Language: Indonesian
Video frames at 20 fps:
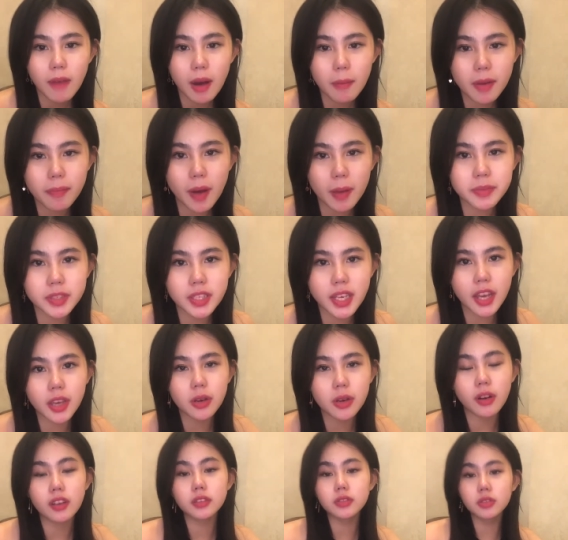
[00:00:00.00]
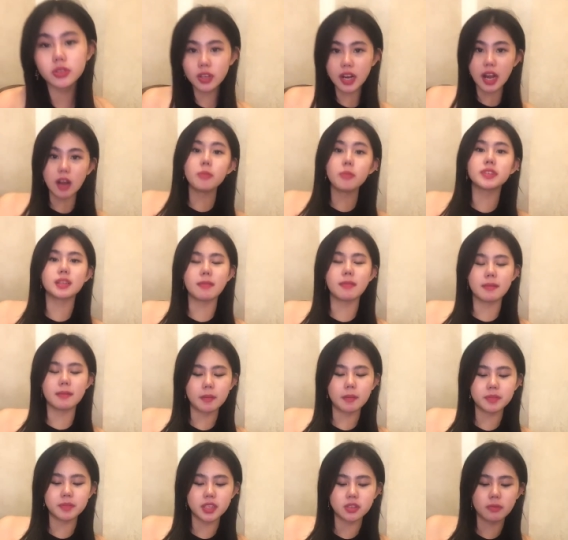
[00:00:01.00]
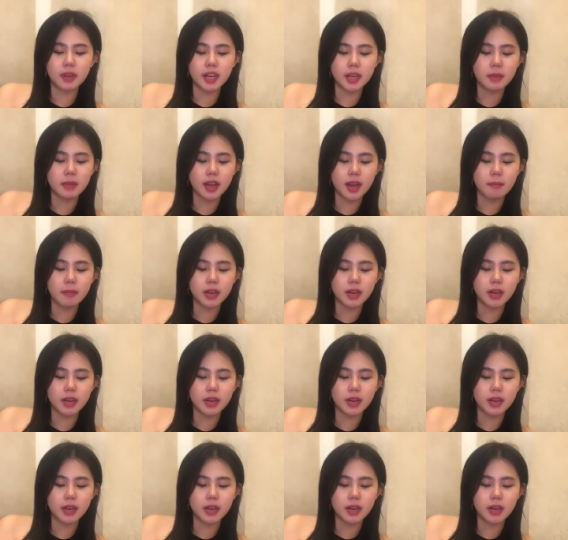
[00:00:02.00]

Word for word: mabar PUBG ayo jujur aku bisa main PUBG cuma 5